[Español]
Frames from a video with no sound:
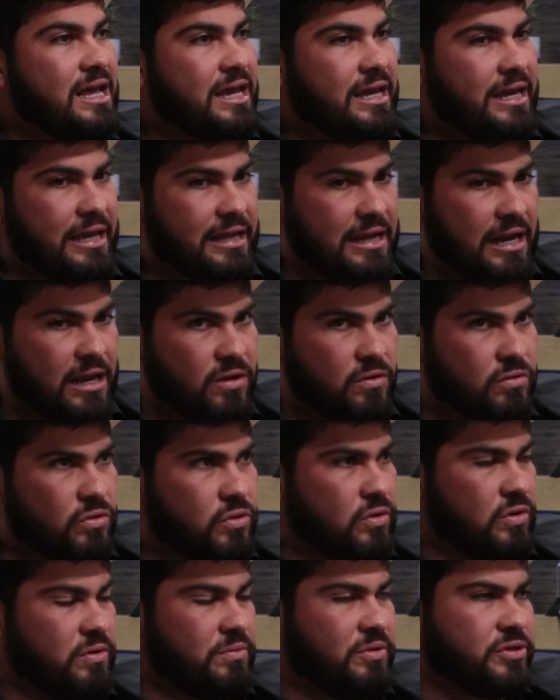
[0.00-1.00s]
Y en el
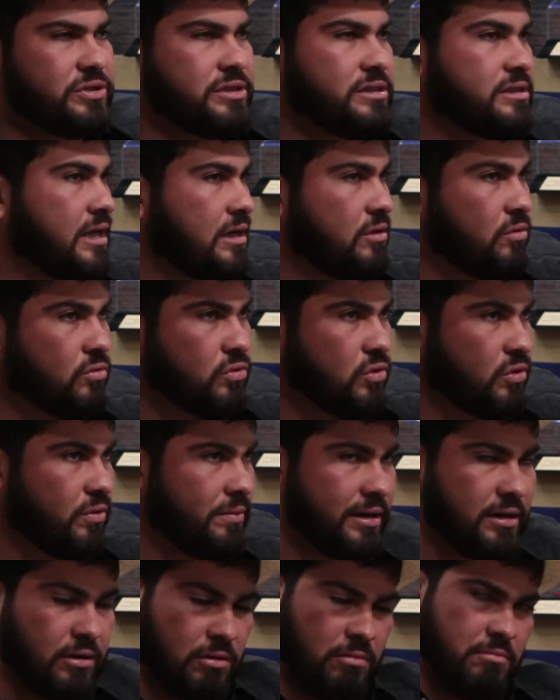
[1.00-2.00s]
YouTube, yo sin ser
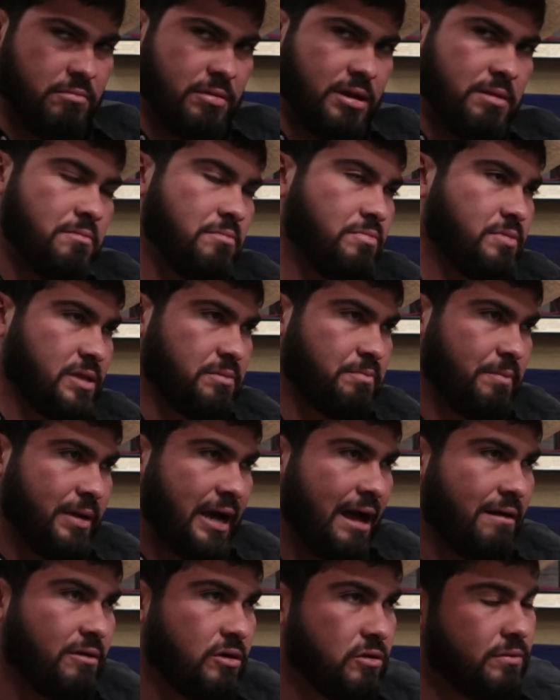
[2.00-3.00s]
youtuber, no, hombre,
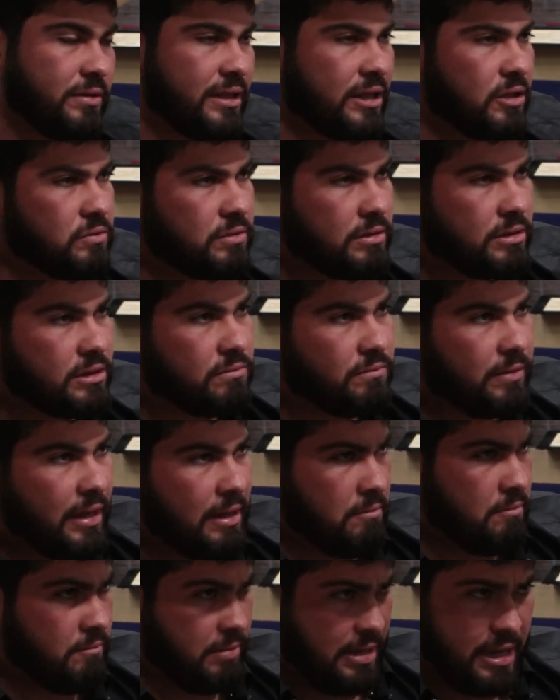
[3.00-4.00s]
despegaban los videos bien,
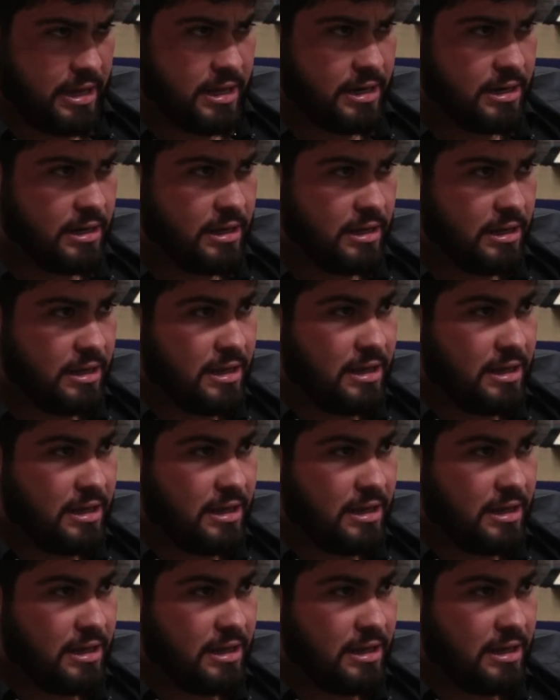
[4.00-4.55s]
bien, bien.